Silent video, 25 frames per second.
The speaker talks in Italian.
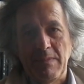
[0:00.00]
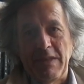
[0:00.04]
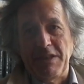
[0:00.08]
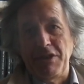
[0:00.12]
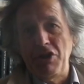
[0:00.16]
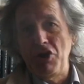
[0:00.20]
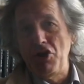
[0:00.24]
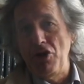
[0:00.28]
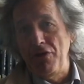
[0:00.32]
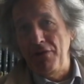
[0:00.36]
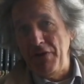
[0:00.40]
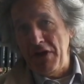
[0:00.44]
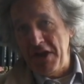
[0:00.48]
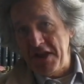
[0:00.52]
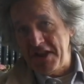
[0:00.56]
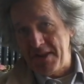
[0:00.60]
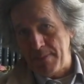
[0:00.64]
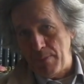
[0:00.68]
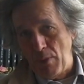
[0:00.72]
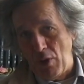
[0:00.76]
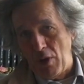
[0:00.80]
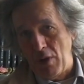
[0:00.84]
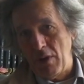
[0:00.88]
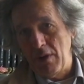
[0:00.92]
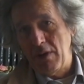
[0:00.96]
di che, di
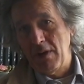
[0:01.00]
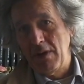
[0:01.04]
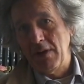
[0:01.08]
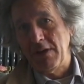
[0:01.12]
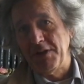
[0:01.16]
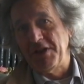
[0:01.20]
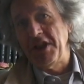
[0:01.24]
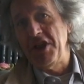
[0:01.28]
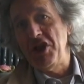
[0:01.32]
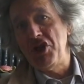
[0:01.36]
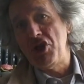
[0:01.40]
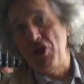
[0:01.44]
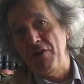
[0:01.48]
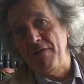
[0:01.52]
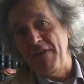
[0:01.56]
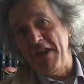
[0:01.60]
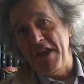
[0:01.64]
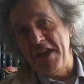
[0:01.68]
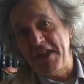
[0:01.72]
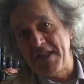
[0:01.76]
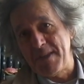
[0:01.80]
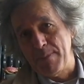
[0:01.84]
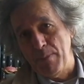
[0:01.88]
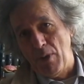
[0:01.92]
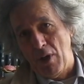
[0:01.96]
rispetto, di che di
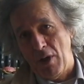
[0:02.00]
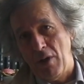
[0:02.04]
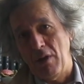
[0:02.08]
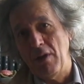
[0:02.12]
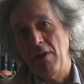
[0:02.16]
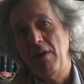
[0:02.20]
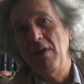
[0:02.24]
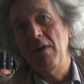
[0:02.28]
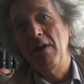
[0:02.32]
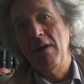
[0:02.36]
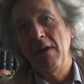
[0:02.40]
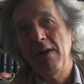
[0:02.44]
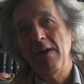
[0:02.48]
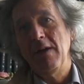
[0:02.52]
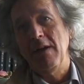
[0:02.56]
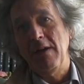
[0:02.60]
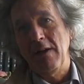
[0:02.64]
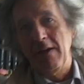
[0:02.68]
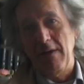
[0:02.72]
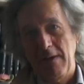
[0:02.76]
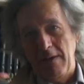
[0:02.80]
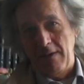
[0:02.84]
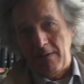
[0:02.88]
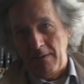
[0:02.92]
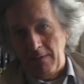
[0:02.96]
rispetto ai
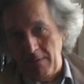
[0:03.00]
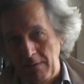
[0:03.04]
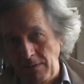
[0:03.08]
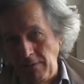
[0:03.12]
cittadini che di